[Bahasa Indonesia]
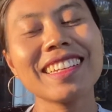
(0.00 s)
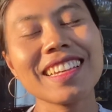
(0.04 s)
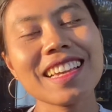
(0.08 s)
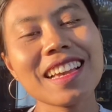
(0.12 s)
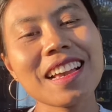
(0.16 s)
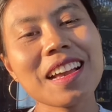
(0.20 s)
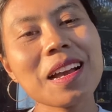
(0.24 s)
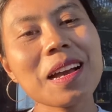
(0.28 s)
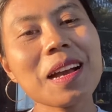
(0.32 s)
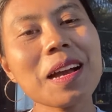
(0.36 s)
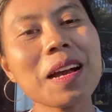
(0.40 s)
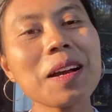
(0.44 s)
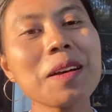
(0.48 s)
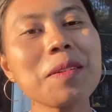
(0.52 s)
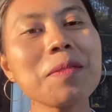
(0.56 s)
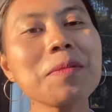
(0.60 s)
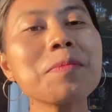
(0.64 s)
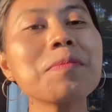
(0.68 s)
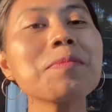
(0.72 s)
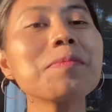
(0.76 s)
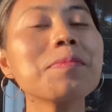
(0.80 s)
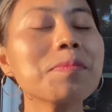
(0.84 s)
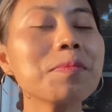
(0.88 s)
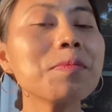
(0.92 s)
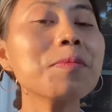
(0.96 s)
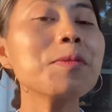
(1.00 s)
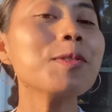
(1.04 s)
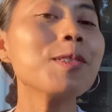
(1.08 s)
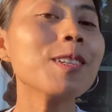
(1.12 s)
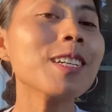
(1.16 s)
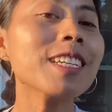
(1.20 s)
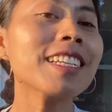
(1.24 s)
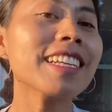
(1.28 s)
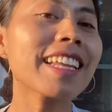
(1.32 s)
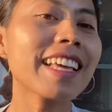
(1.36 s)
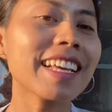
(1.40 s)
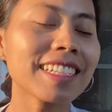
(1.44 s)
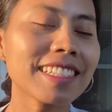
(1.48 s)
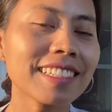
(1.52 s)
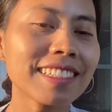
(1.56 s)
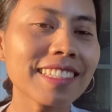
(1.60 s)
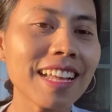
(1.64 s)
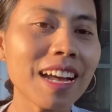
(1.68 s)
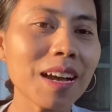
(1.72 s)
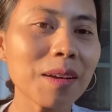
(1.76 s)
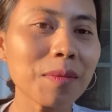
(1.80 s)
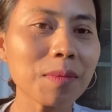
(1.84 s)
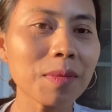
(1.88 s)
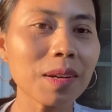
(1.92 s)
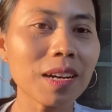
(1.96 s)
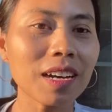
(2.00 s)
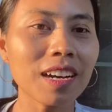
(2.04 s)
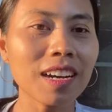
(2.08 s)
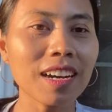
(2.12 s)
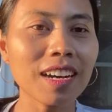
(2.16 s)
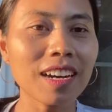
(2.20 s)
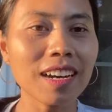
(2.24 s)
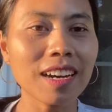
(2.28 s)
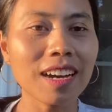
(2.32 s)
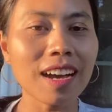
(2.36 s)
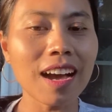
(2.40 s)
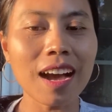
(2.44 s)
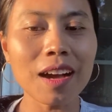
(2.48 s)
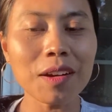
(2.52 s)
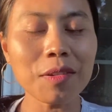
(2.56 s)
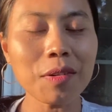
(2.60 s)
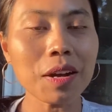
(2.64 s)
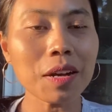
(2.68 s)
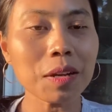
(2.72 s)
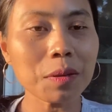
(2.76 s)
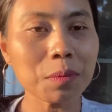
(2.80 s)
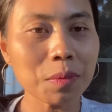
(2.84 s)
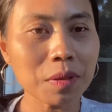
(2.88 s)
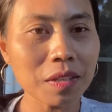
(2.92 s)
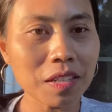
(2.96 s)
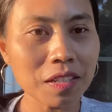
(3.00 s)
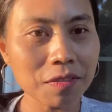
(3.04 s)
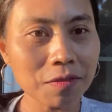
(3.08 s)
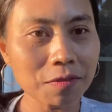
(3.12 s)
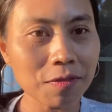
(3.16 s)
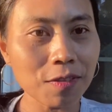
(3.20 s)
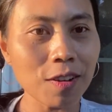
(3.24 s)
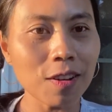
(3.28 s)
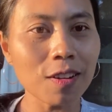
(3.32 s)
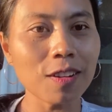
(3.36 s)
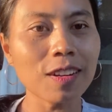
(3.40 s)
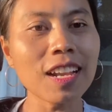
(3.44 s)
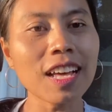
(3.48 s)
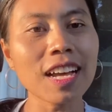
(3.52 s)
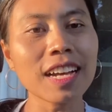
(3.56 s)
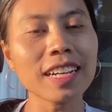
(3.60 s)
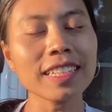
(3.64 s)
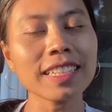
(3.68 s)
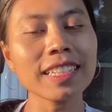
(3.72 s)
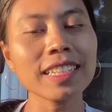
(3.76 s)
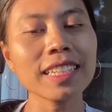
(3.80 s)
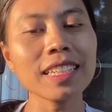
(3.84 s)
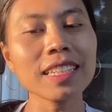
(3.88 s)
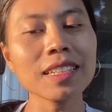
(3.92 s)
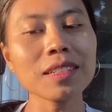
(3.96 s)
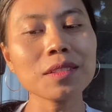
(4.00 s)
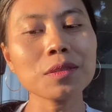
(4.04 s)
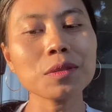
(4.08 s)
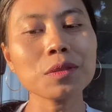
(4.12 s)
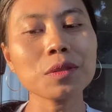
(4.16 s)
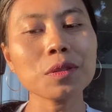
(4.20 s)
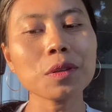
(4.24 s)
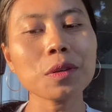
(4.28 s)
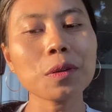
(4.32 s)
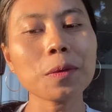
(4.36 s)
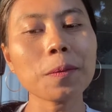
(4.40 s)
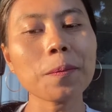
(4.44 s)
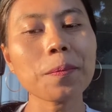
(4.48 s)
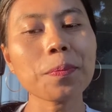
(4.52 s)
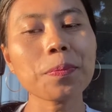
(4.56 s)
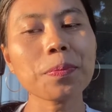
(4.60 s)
ya mungkin next time uh, aku akan bikin vlog lagi untuk